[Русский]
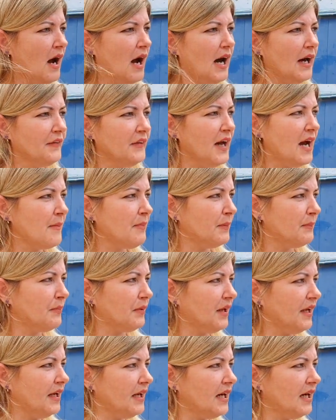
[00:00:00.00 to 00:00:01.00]
Анапы
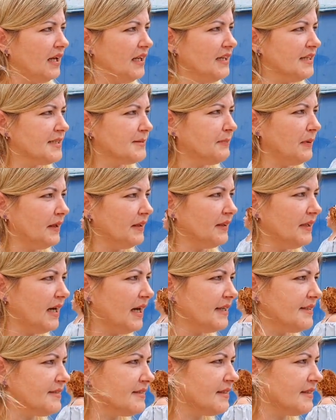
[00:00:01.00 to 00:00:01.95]
приехали исполнять